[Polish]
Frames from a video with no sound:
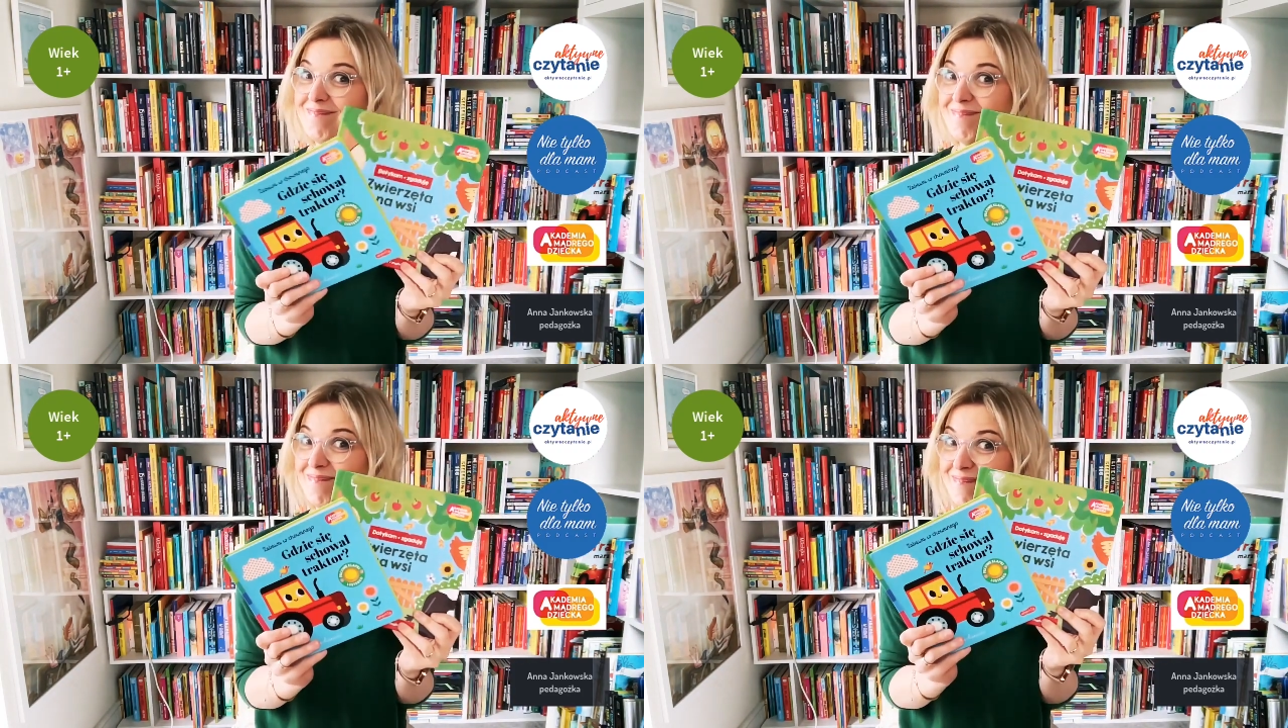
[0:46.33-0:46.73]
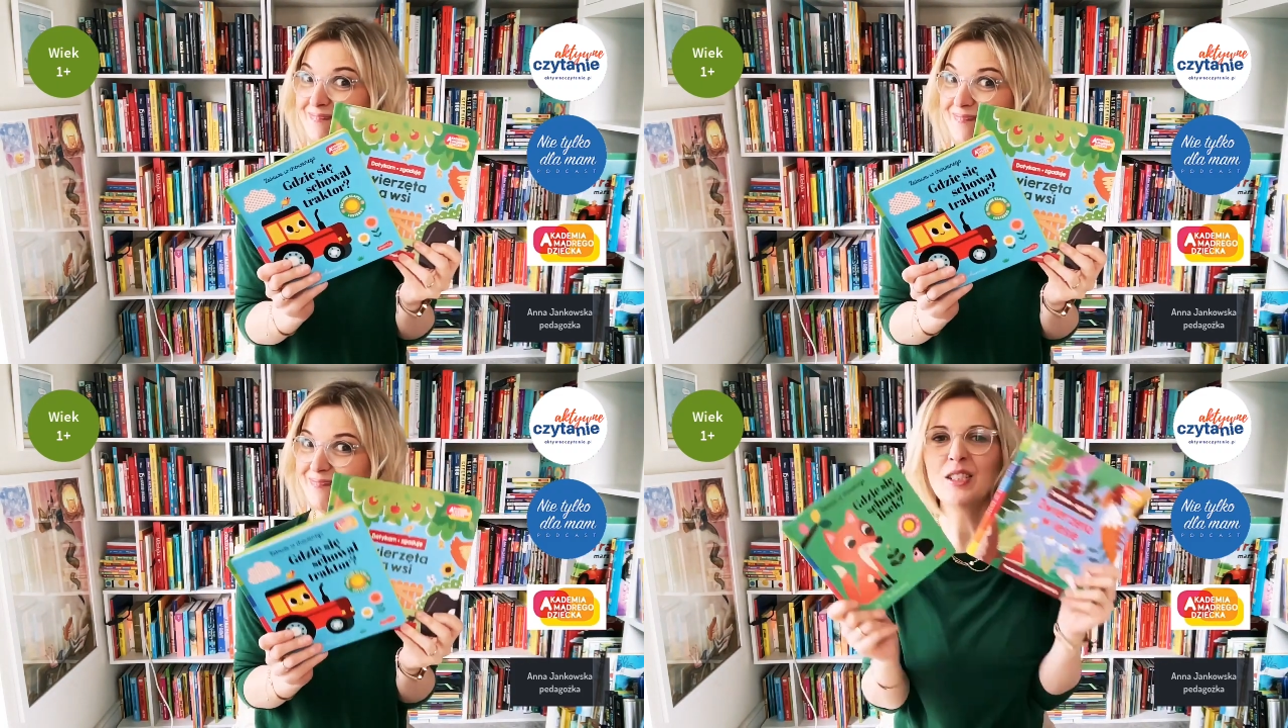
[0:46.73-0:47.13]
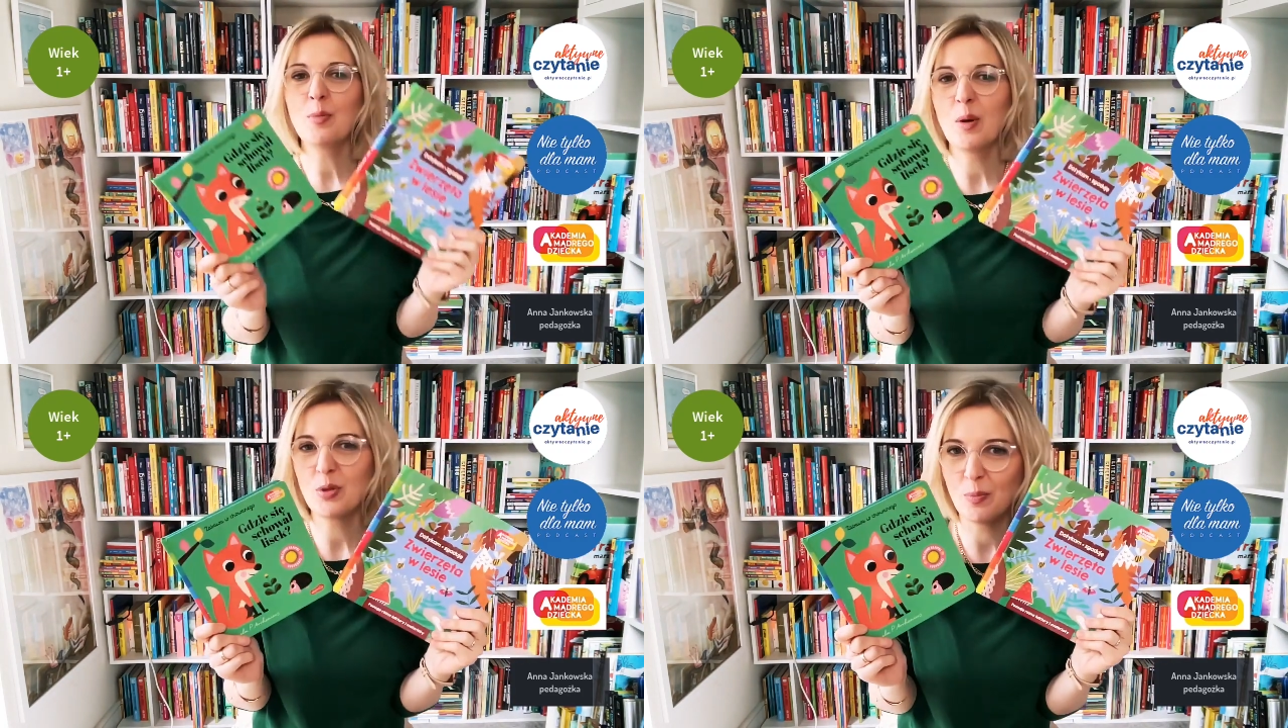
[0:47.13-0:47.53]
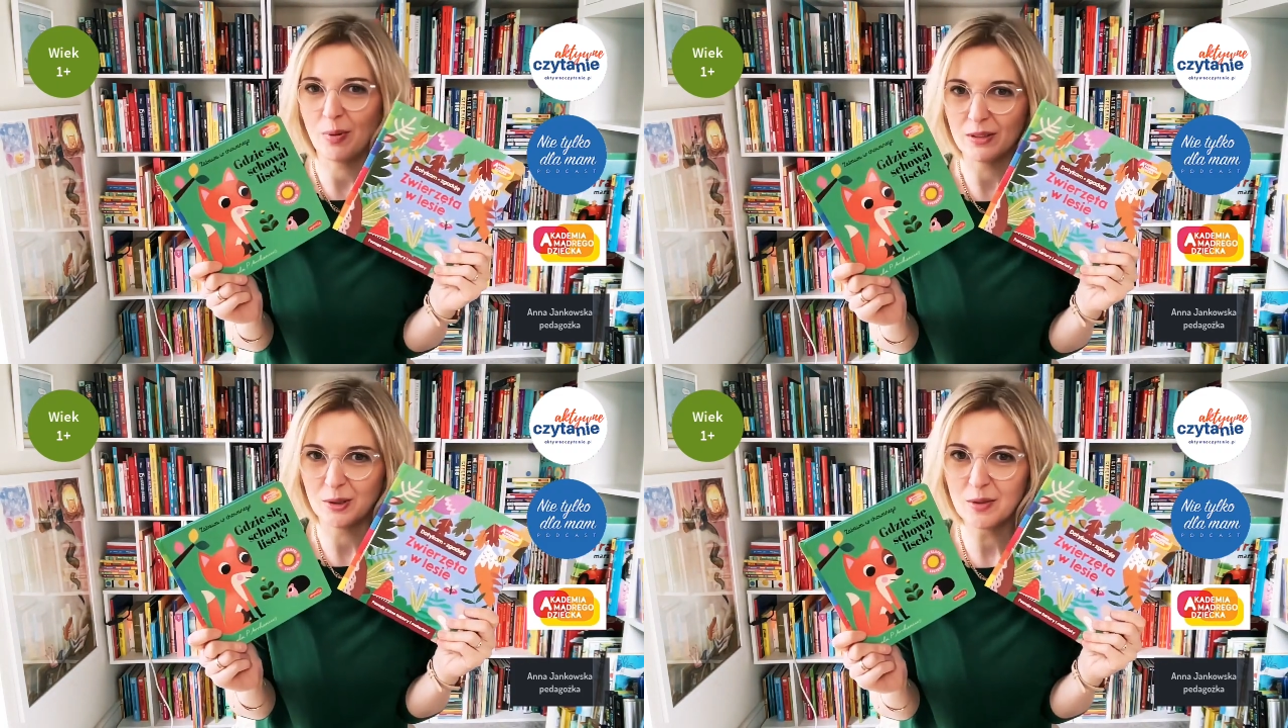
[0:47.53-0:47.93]
Mhm. Nie ma
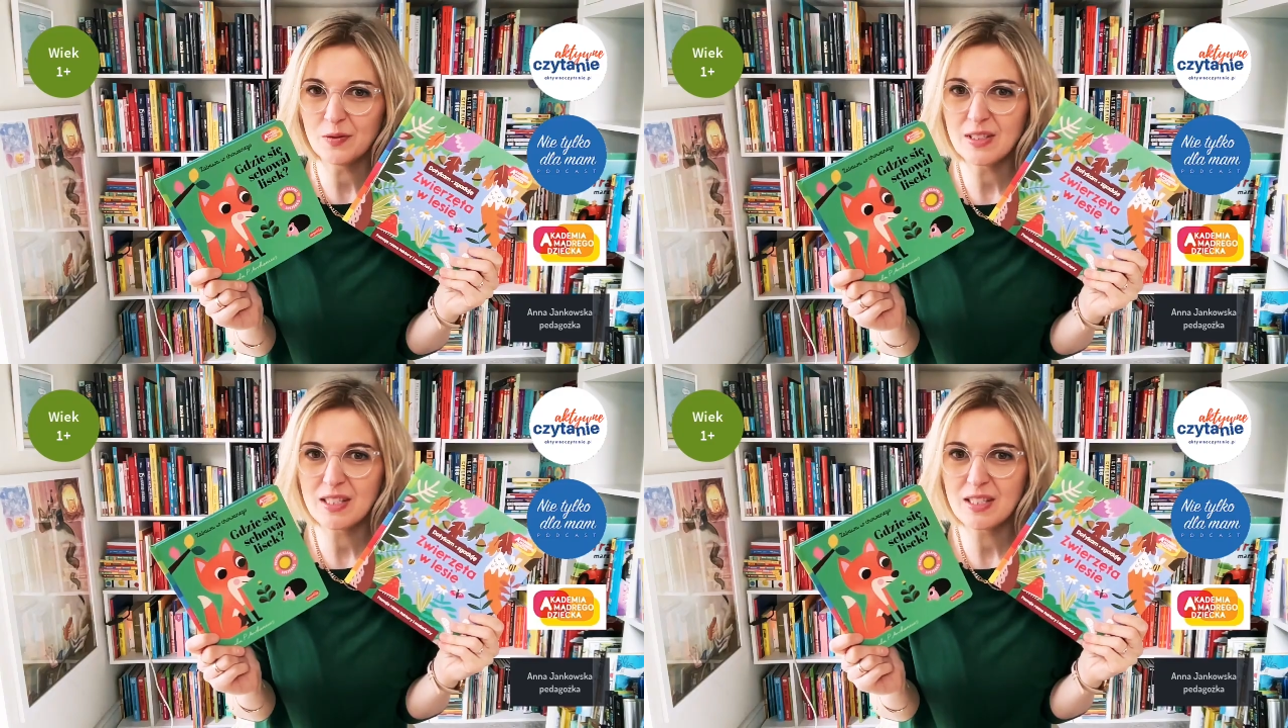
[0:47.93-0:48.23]
przypadków.